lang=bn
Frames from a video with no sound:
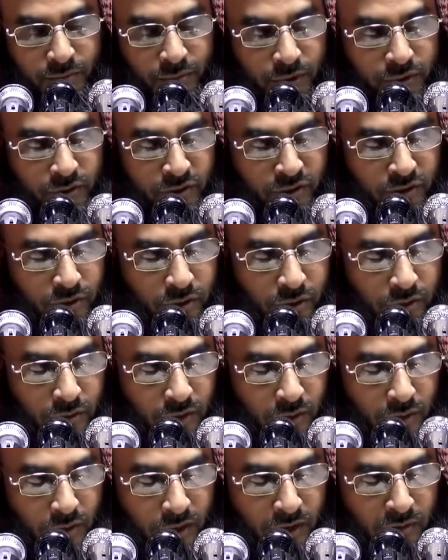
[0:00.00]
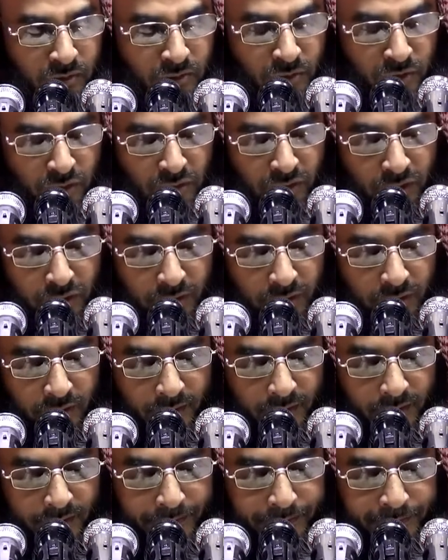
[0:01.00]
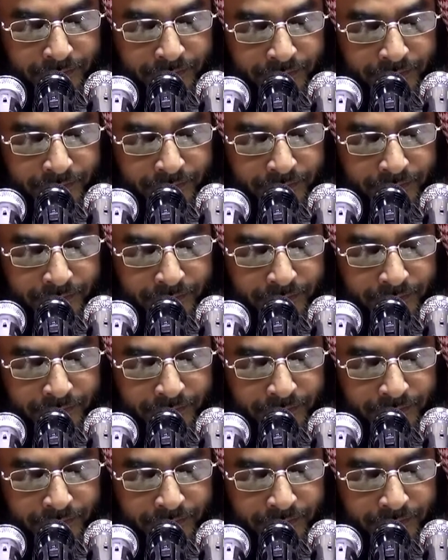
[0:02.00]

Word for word: পছন্দ করলাম মনোনীত করলাম